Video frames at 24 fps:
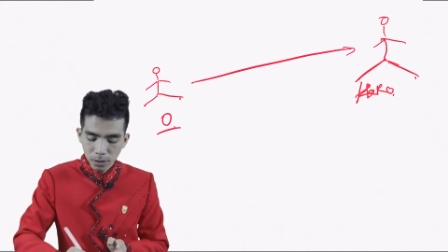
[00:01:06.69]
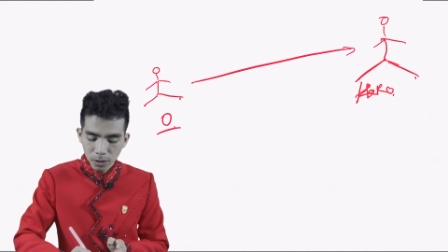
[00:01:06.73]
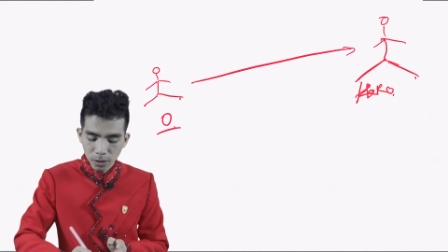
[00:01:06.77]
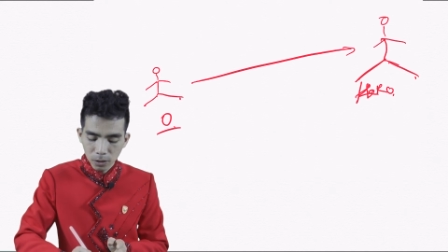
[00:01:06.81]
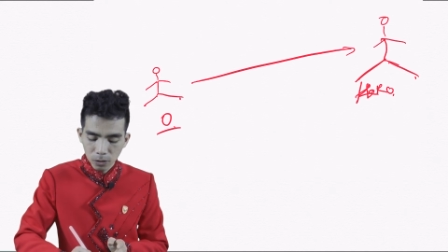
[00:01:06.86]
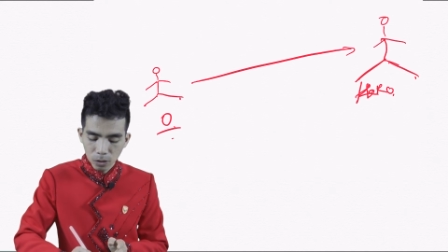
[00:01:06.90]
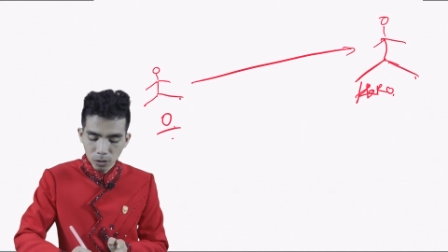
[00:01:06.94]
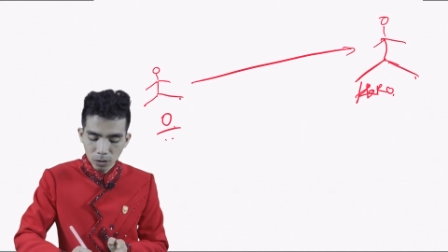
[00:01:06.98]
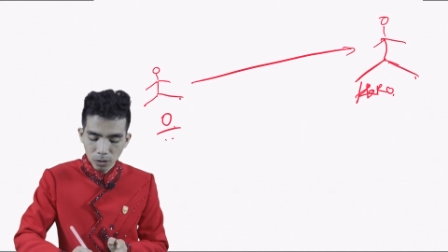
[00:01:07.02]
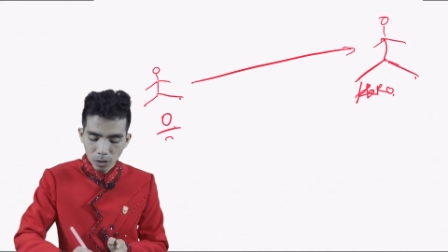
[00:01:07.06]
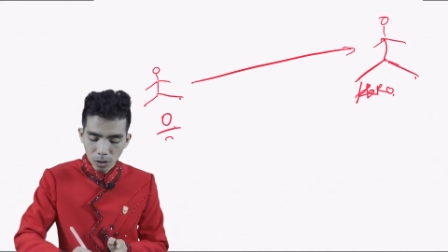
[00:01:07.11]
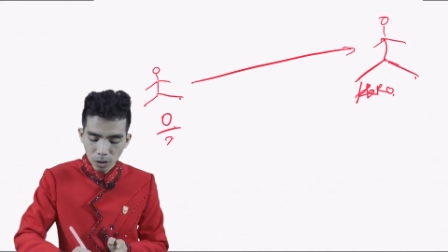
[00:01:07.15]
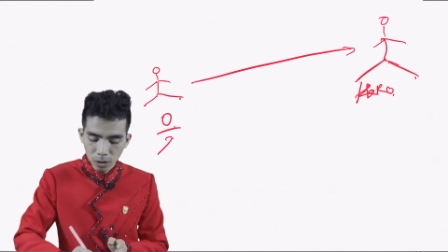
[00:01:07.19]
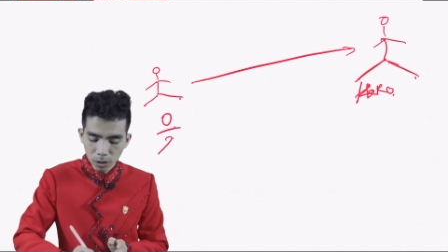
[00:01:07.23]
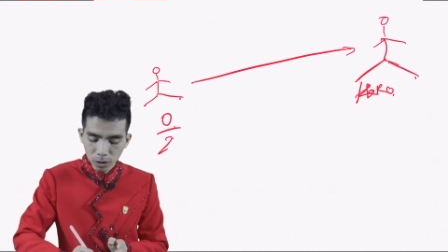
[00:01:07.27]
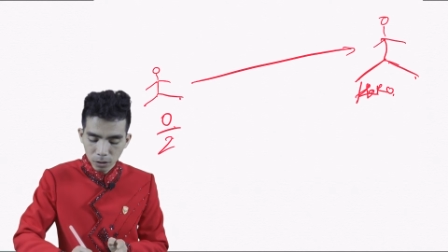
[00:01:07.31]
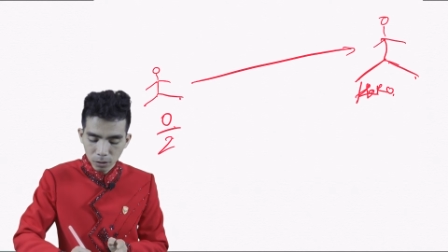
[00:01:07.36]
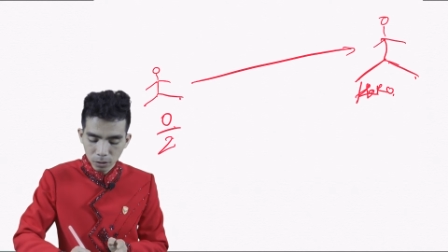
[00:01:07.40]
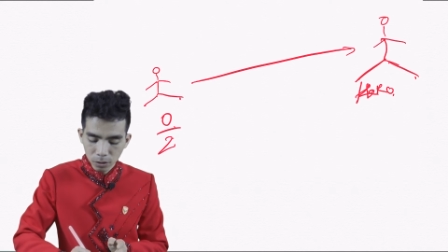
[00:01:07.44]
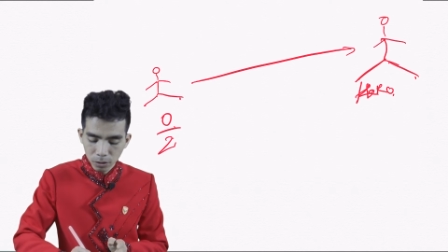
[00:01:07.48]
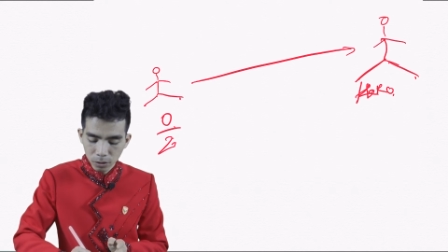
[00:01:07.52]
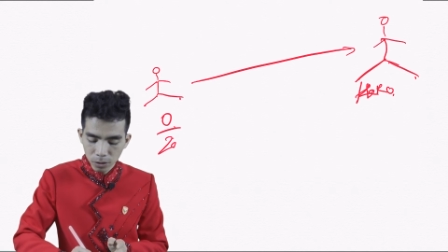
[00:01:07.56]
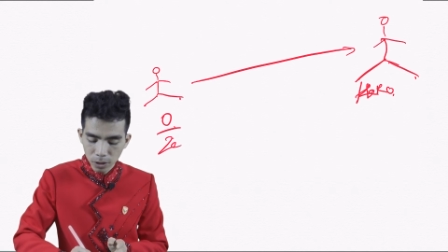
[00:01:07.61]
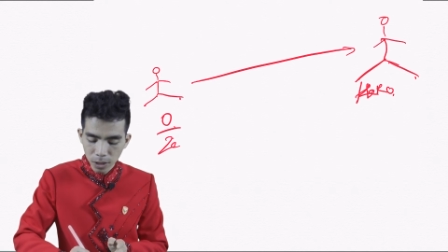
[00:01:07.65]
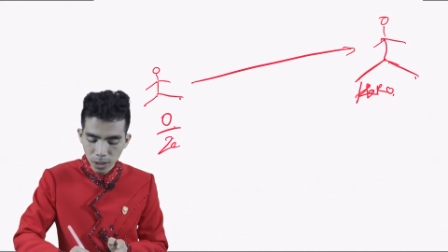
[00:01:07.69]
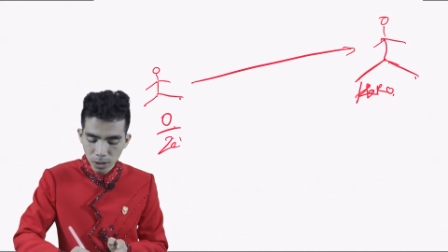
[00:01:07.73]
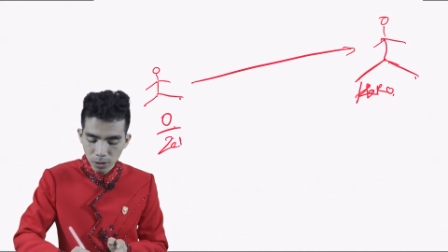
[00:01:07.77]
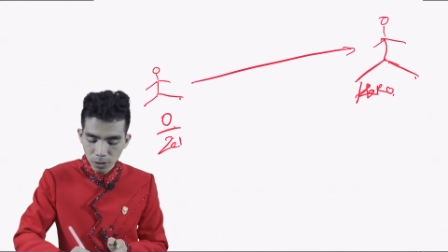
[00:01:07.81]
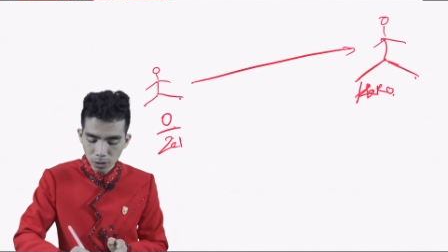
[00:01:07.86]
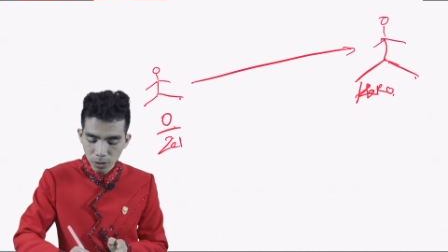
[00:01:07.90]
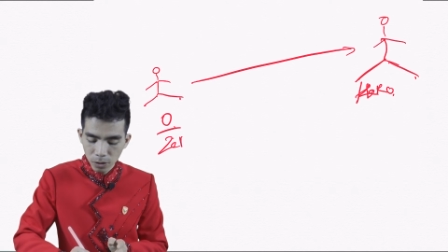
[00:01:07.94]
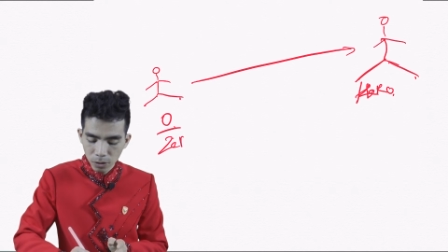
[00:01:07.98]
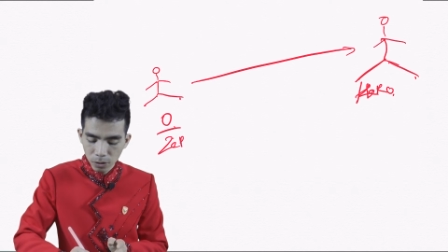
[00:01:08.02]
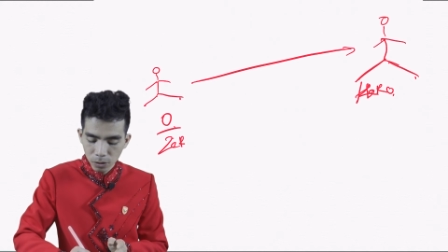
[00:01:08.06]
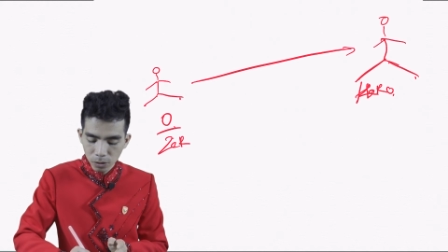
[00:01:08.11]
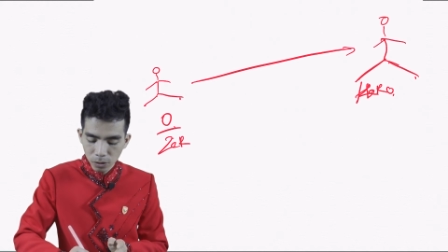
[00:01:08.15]
thì tôi nói là từ
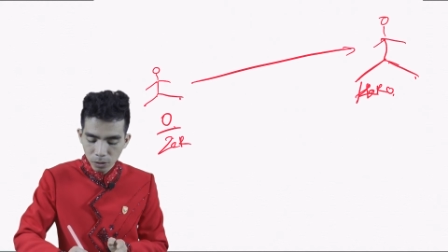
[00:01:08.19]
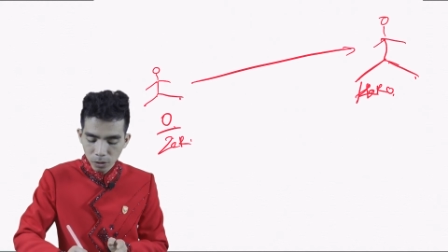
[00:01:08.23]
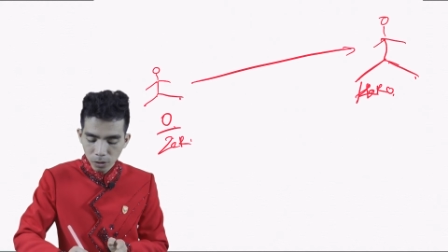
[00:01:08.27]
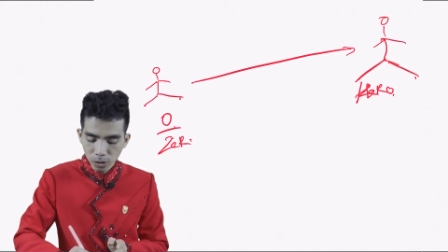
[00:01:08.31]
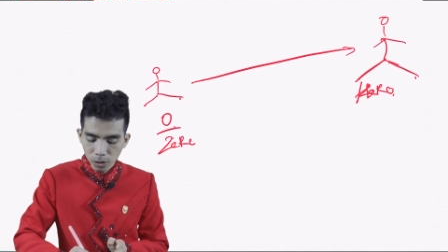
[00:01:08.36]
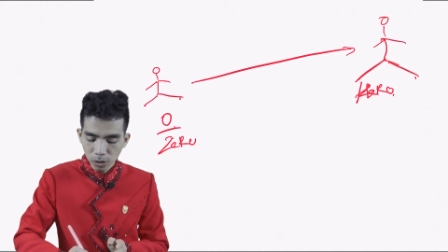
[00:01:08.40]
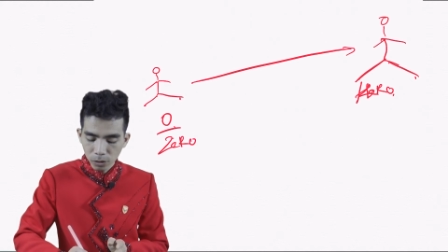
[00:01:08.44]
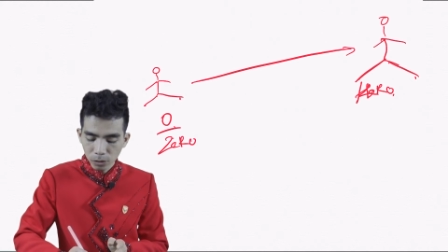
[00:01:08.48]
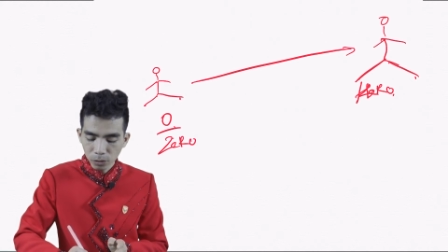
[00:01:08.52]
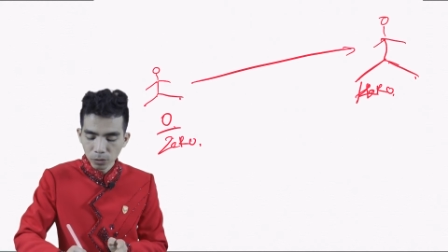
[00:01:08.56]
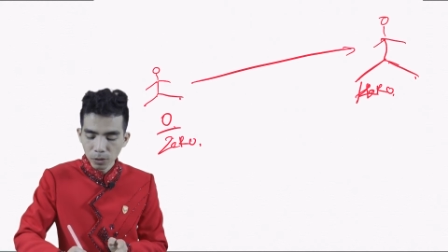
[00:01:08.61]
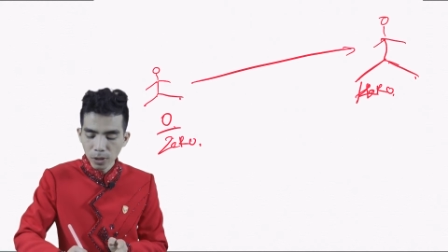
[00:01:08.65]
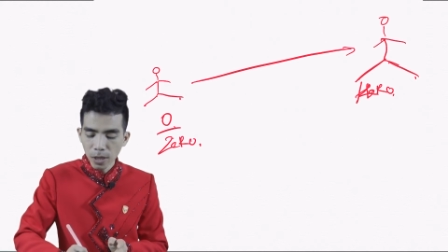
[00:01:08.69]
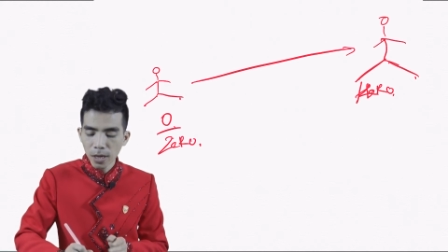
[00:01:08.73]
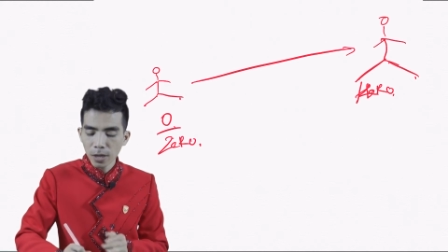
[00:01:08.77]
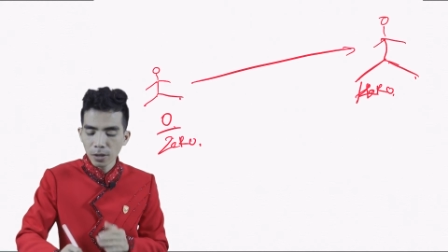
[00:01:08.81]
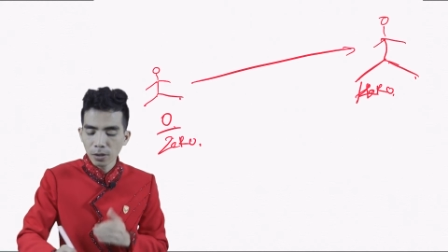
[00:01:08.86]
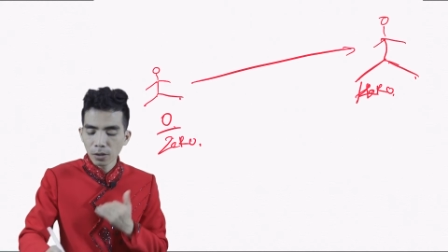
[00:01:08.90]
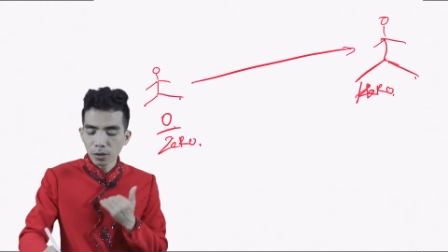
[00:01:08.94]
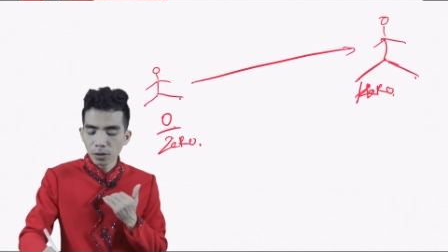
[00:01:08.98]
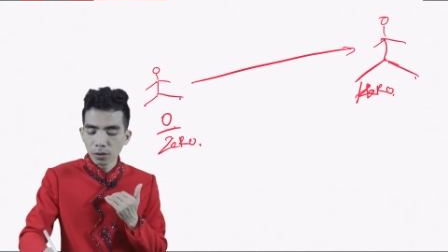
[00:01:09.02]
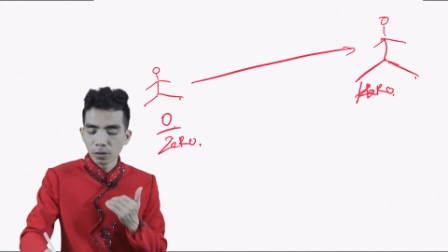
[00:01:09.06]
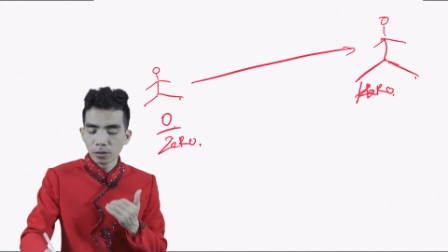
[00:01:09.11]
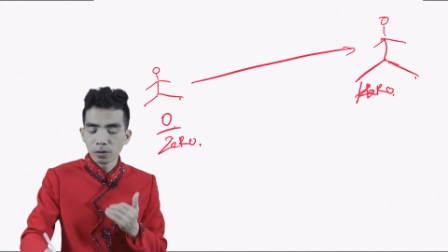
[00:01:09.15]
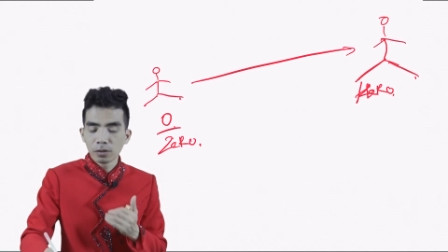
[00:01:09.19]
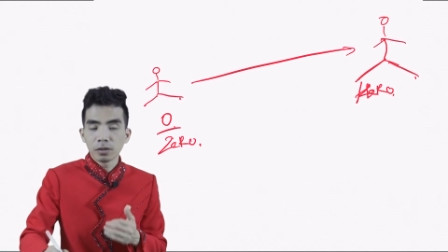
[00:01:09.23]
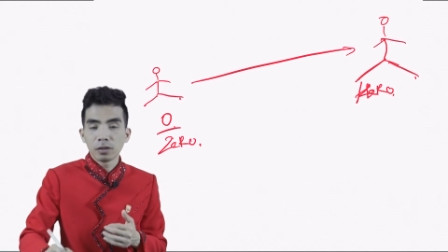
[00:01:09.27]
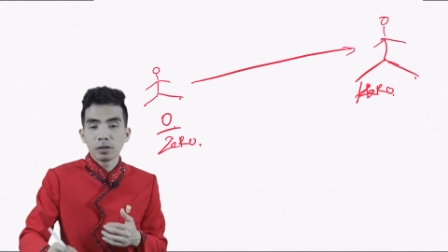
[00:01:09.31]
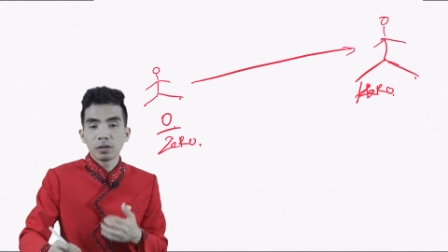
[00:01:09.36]
hero to hero